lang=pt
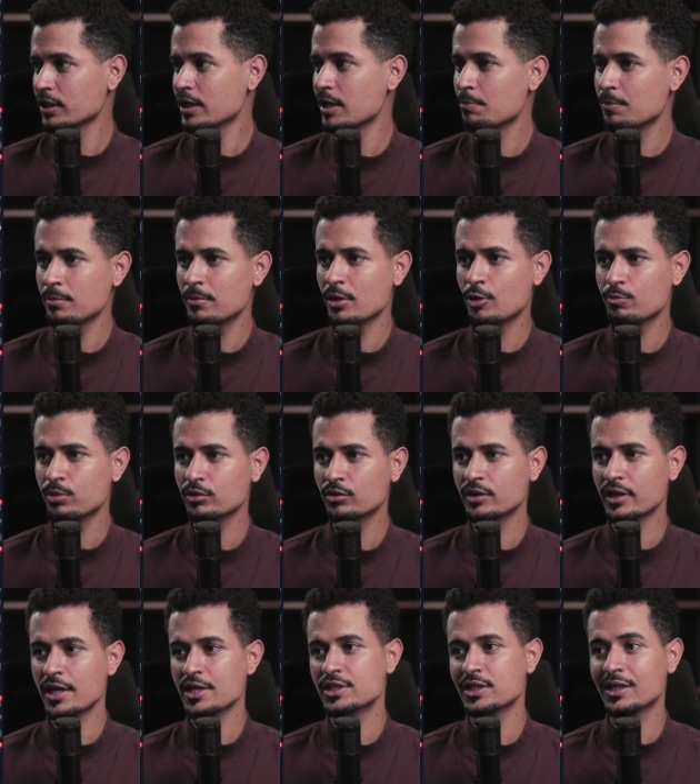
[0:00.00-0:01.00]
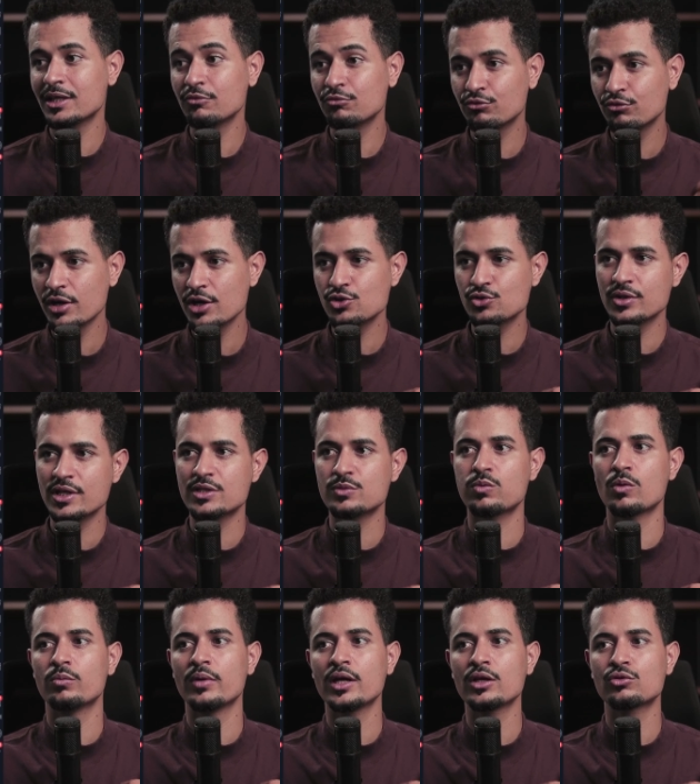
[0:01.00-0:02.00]
aqui a primeira oportunidade que vejo nesse
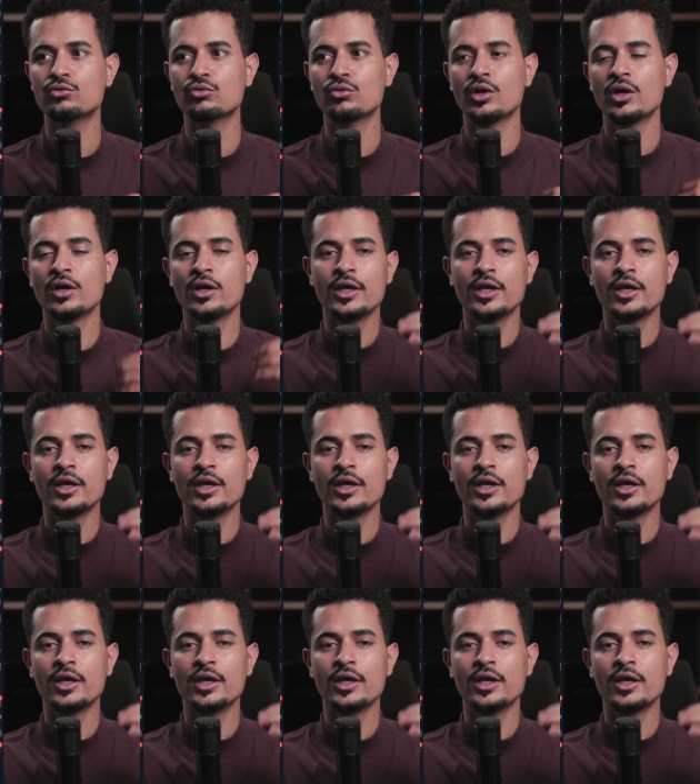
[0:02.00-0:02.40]
momento